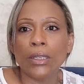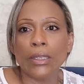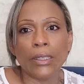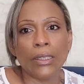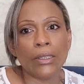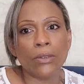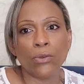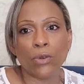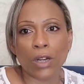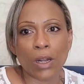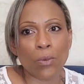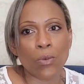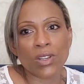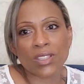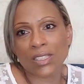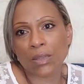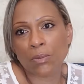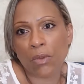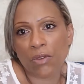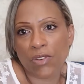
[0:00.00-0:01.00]
Et voilà, moi,
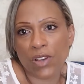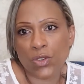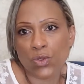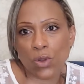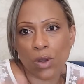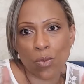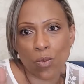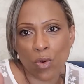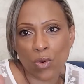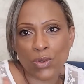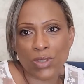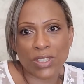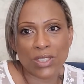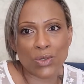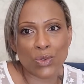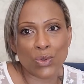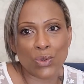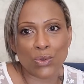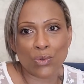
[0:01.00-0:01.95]
c'était ma façon à moi aussi de...